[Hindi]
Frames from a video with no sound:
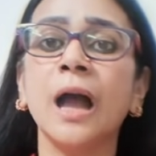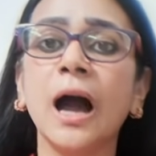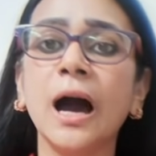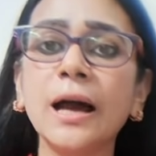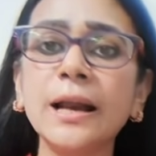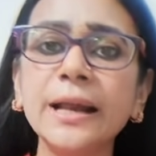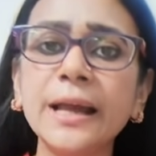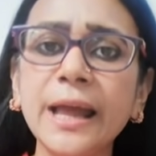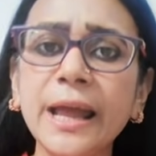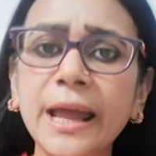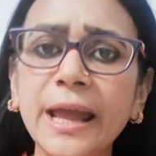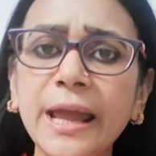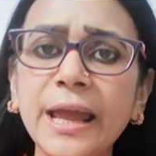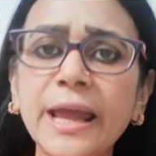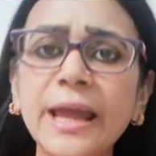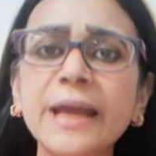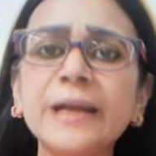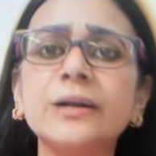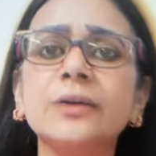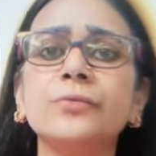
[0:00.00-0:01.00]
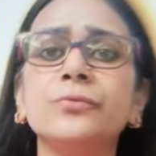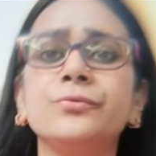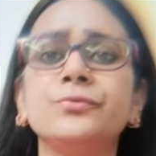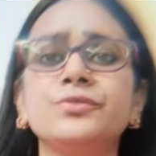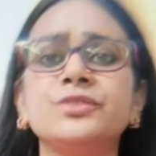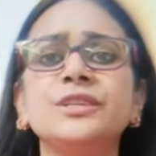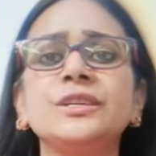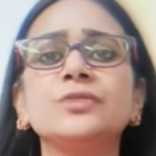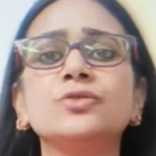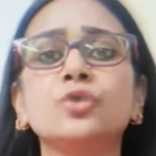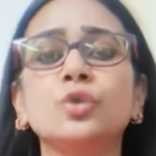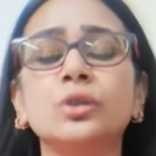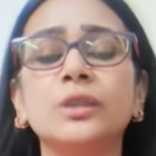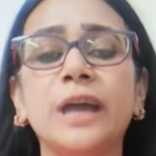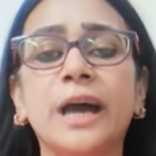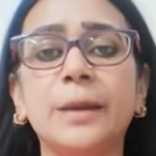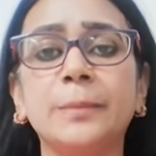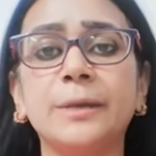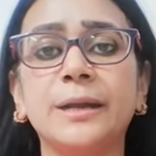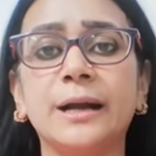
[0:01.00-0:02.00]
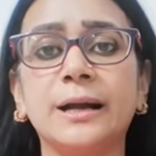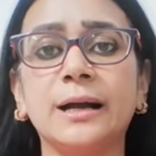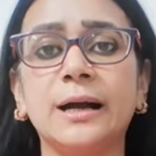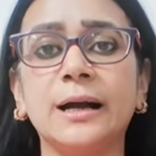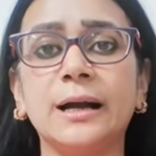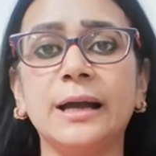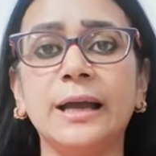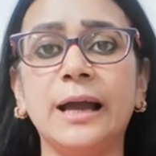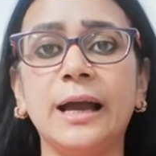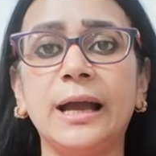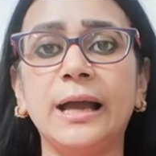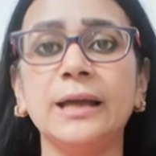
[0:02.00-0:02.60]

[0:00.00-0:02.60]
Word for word: हर एक चीज को ध्यान में रखा गया